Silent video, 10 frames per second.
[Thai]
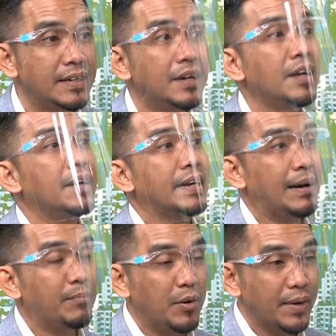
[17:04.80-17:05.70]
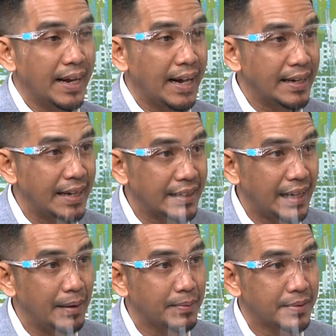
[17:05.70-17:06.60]
คือนำเอาแรงงานจาก
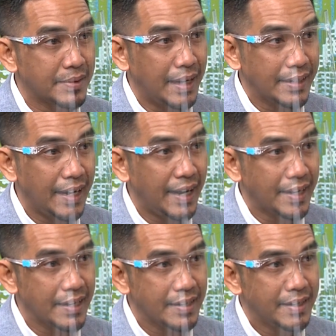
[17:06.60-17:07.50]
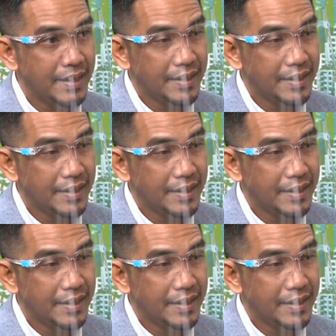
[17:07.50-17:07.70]
ต่างชาติเนี่ย